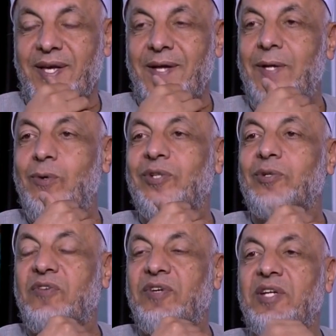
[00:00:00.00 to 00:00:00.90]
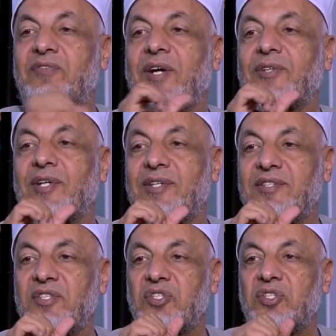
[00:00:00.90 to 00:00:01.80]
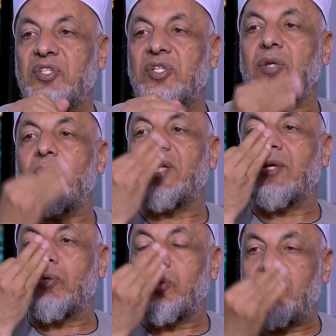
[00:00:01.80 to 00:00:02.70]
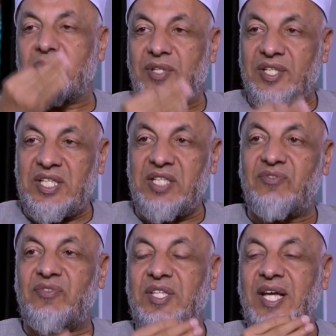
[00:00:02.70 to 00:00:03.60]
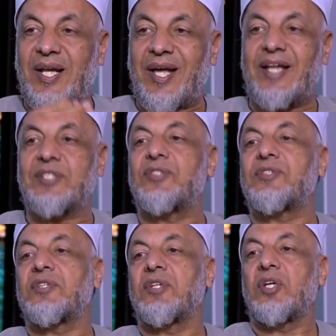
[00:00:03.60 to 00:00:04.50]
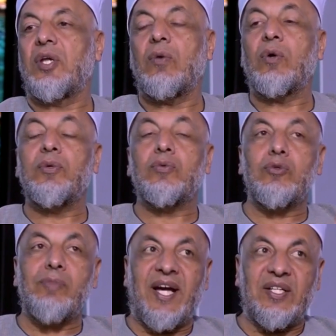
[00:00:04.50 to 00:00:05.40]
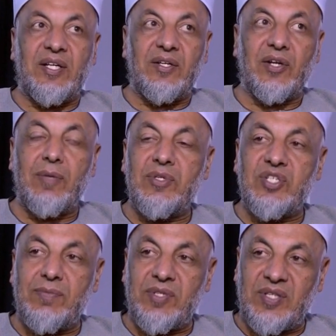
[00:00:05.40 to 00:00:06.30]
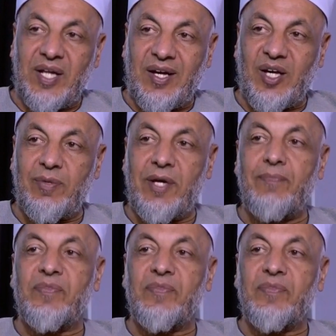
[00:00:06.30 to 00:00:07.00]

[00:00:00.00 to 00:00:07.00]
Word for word: اللي هو طواف الإفاضة إمم. اللي هو ده الركن الركين في الحج اللي هو بيكون بعد رمي طيب. جمرة العقبة فإذا آه، طيب،